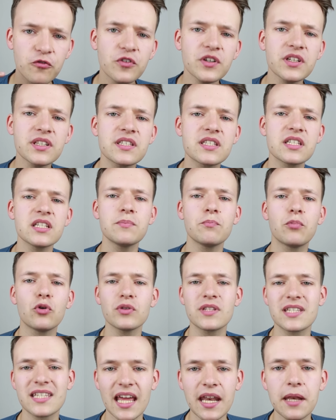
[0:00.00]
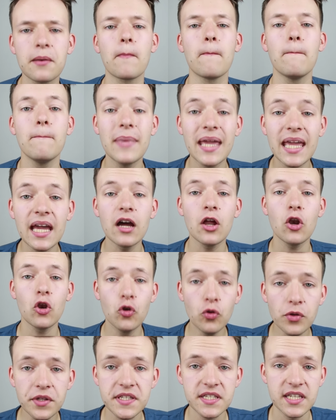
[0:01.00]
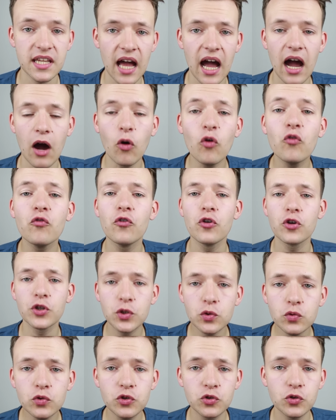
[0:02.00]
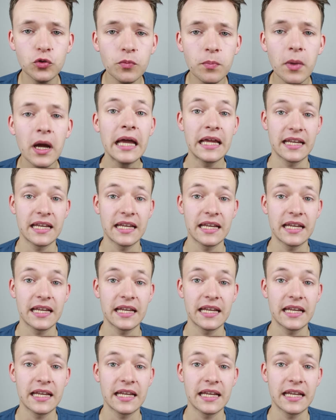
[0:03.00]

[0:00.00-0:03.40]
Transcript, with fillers: 40% mehr Nutzer auf YouTube.